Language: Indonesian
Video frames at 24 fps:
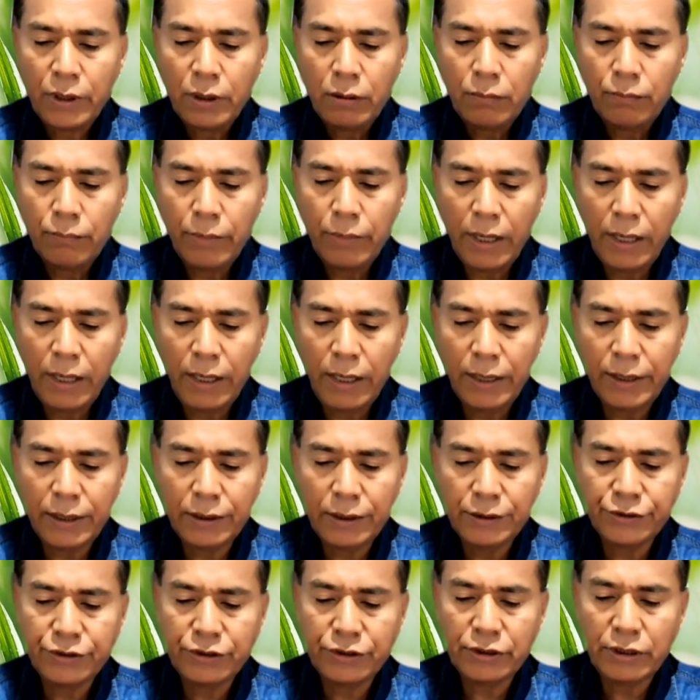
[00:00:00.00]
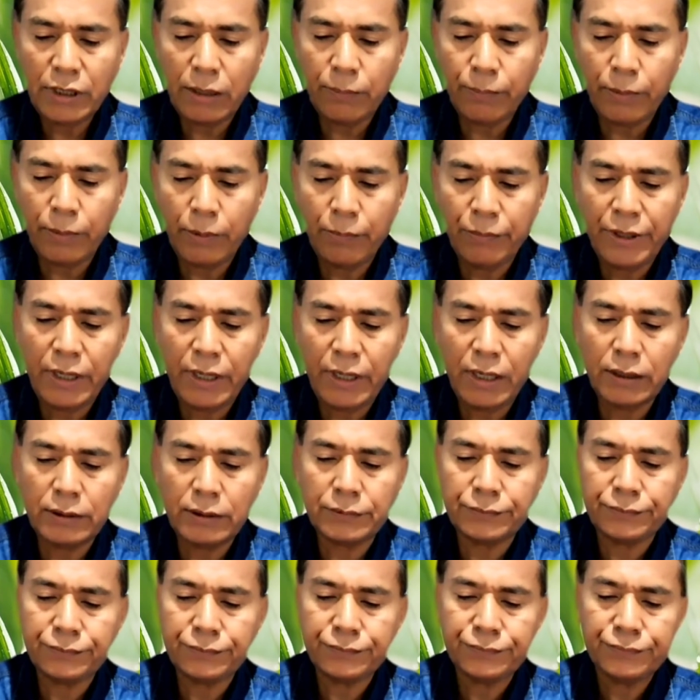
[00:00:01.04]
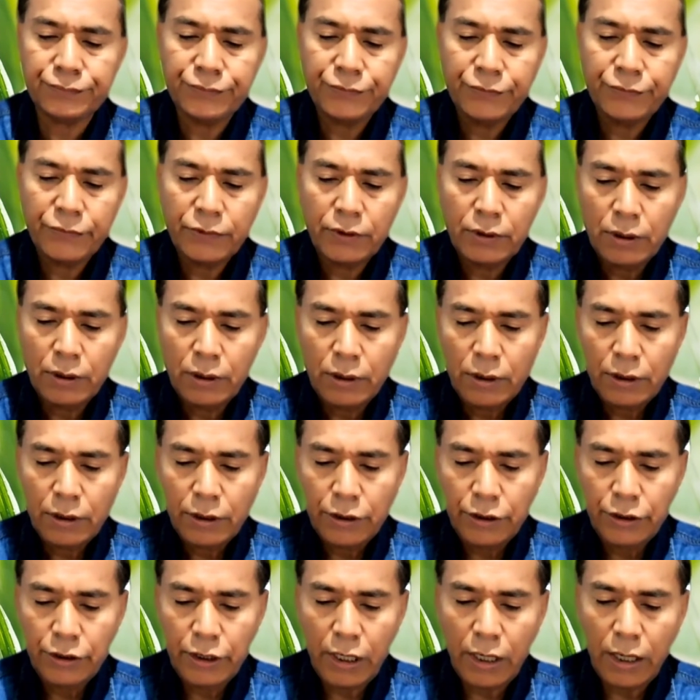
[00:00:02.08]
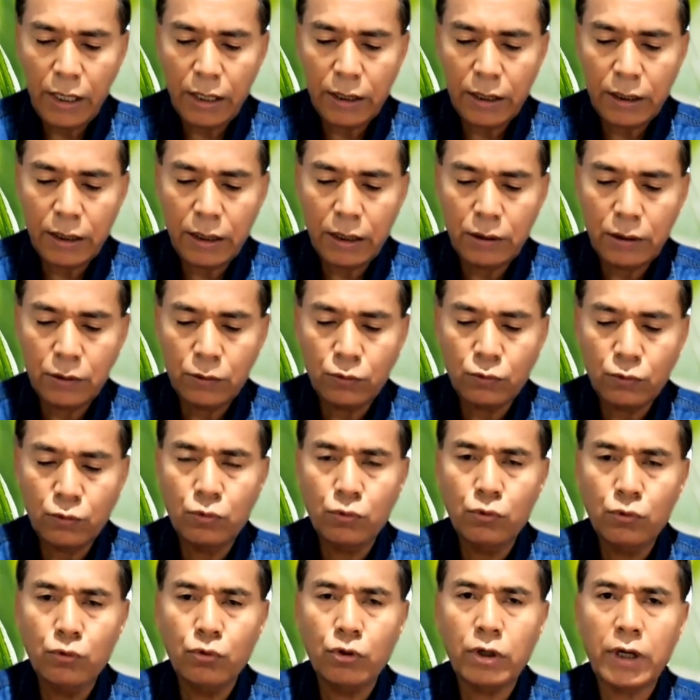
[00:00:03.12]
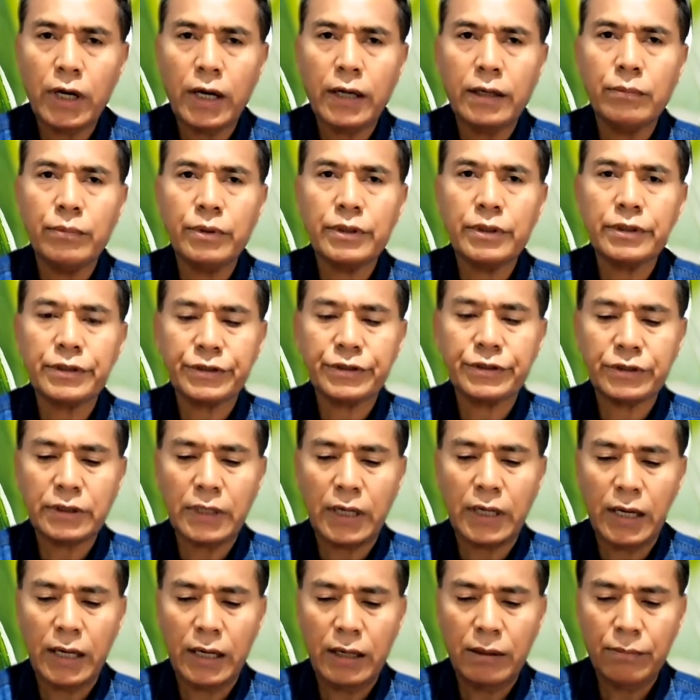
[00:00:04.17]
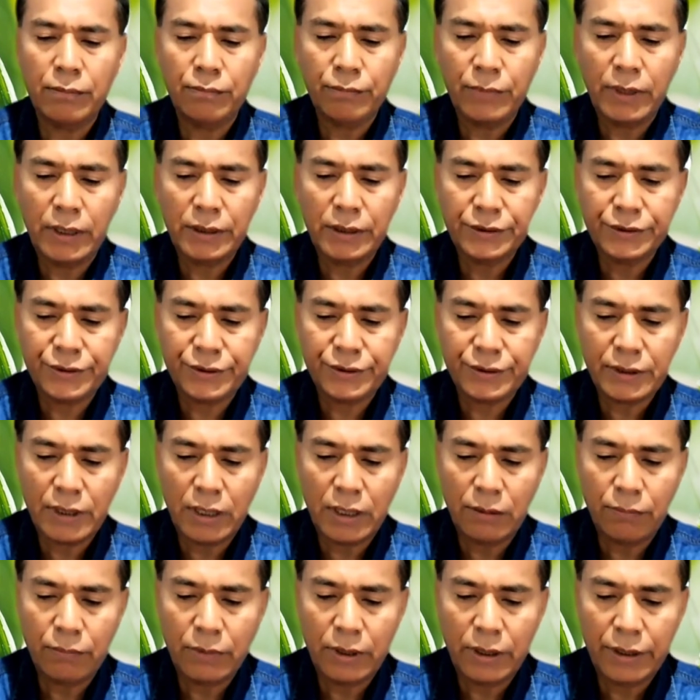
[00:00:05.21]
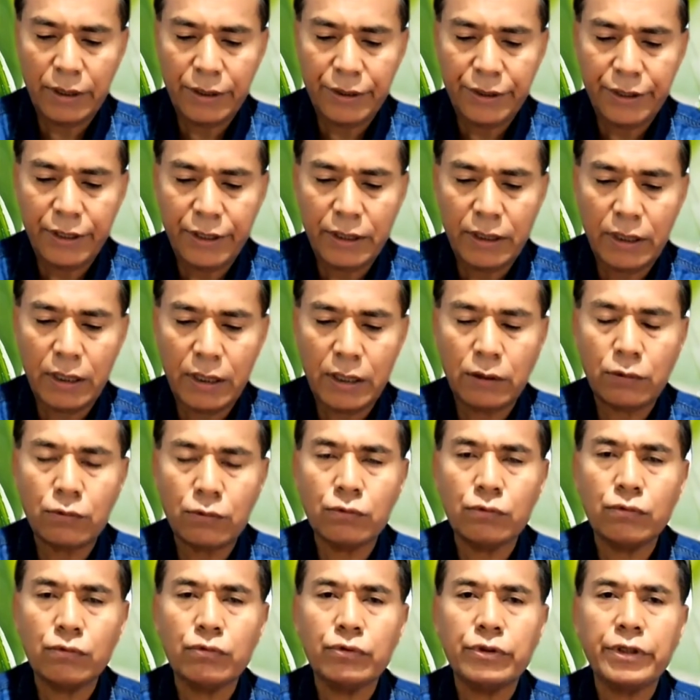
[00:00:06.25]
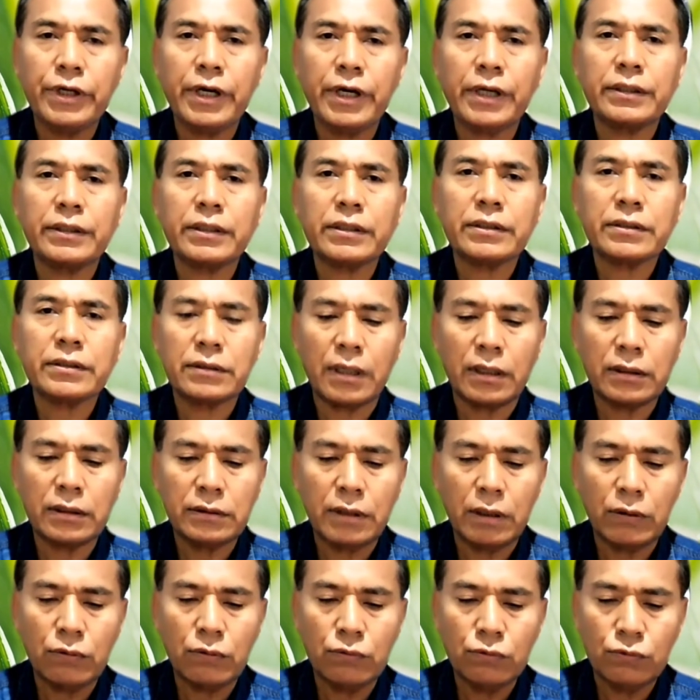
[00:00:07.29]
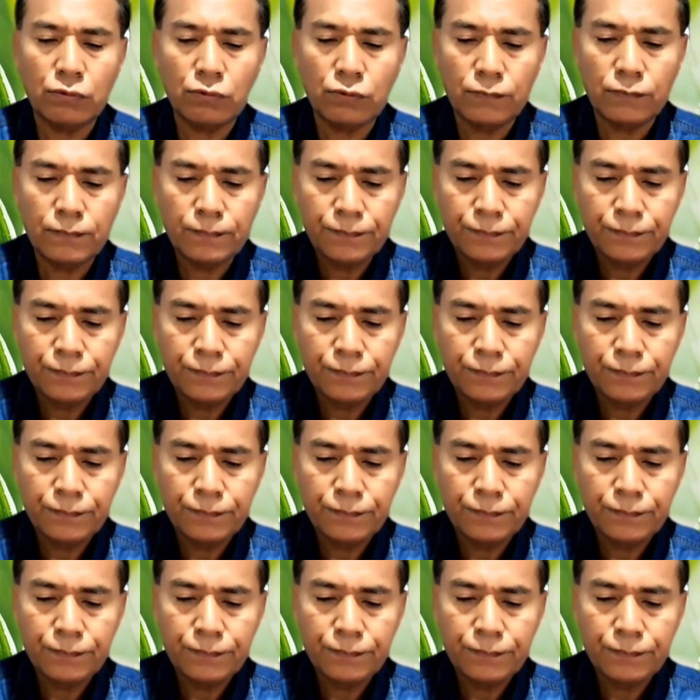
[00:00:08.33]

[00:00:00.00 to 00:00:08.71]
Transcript: Barang siapa menang, ia akan kududukan bersama-sama dengan aku di atas taktaku,